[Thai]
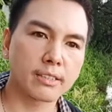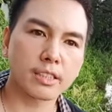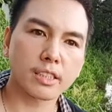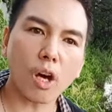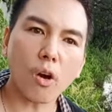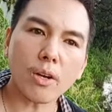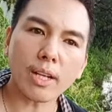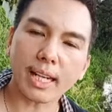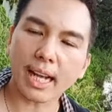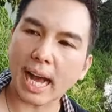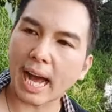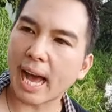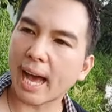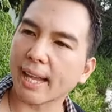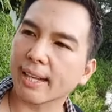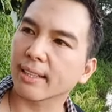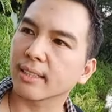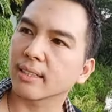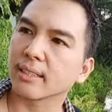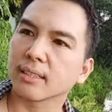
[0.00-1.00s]
ต้องกา
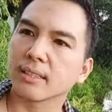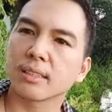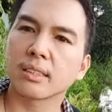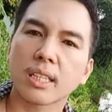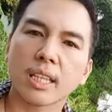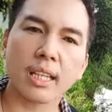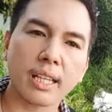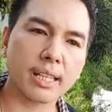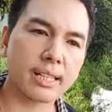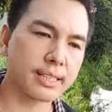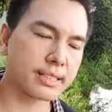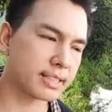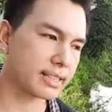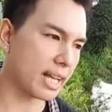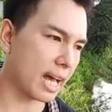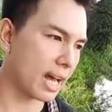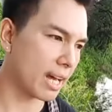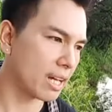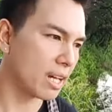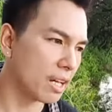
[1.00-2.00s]
รที่
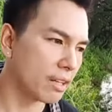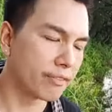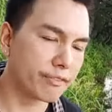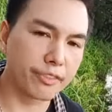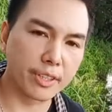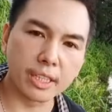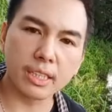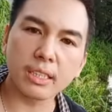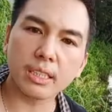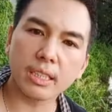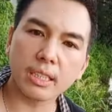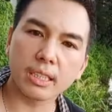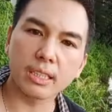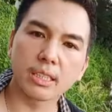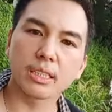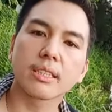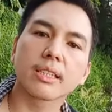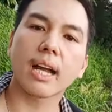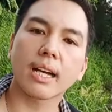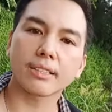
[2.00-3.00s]
จะฟื้นคื
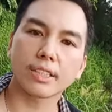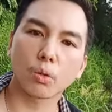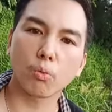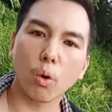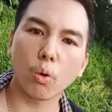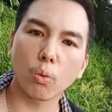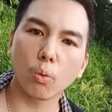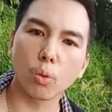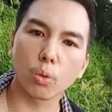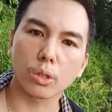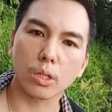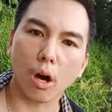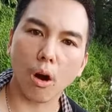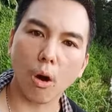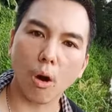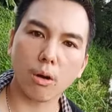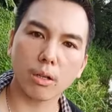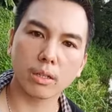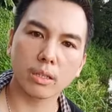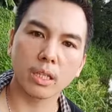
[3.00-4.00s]
นราชวงศ์อู่ท
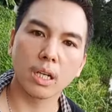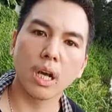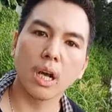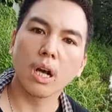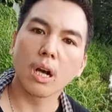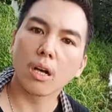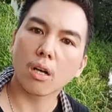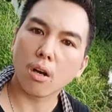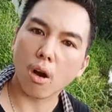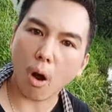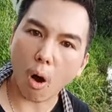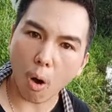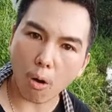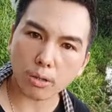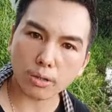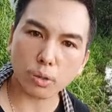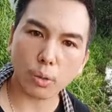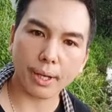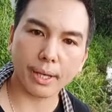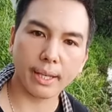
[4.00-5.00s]
องของ
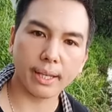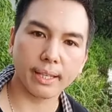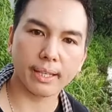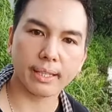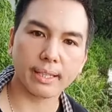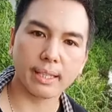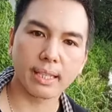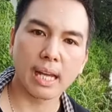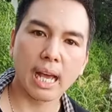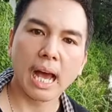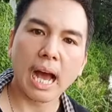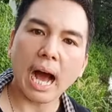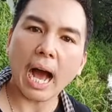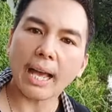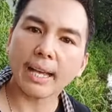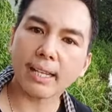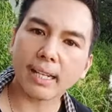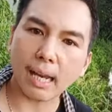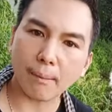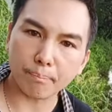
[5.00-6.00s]
ตัวเอง
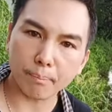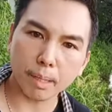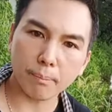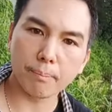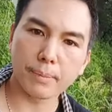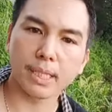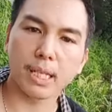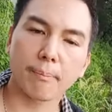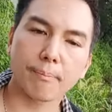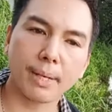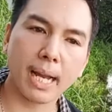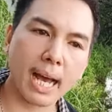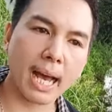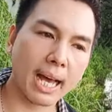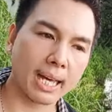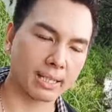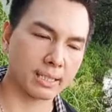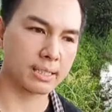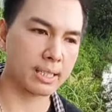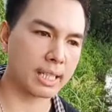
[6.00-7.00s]
ให้กลับมามีอำนา
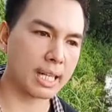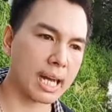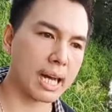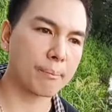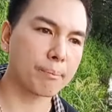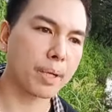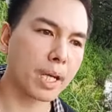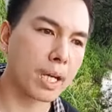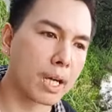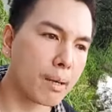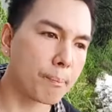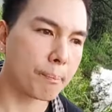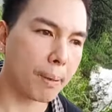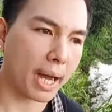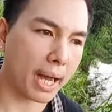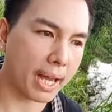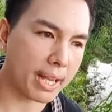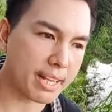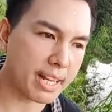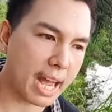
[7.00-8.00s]
จนะครับ พ
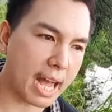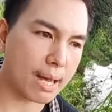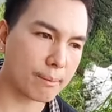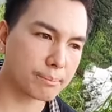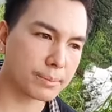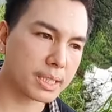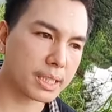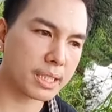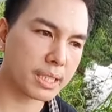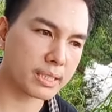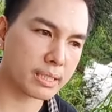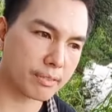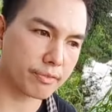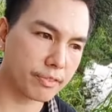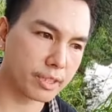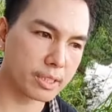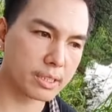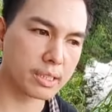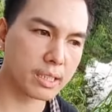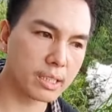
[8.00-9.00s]
ยายามที่จะ
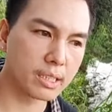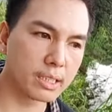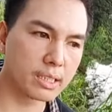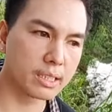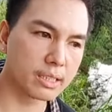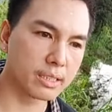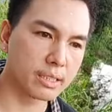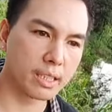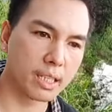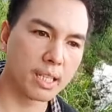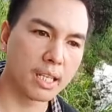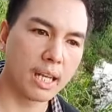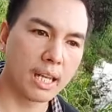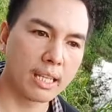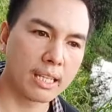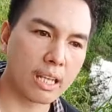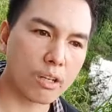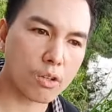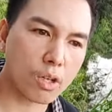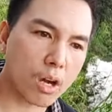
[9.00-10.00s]
ฟื้นคืน
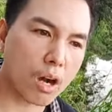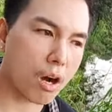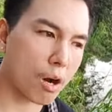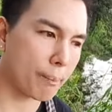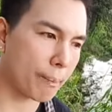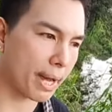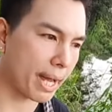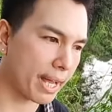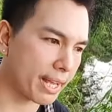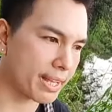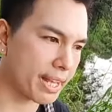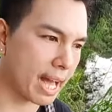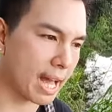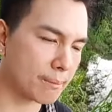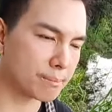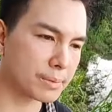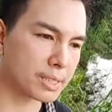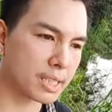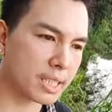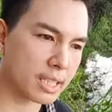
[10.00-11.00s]
แล้วก็พยายาม
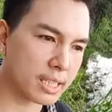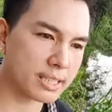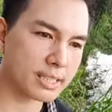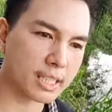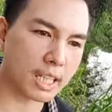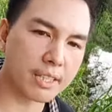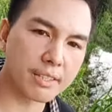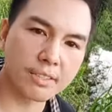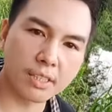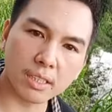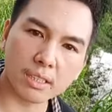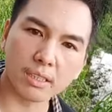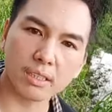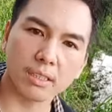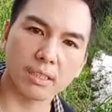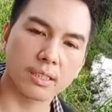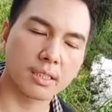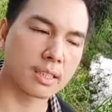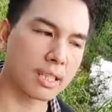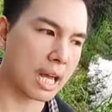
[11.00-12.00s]
ที่จะยึด
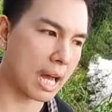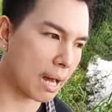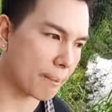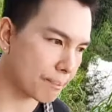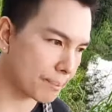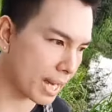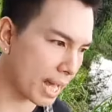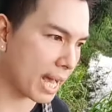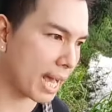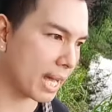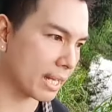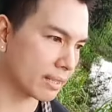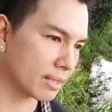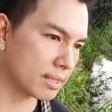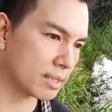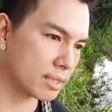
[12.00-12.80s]
อำนาจ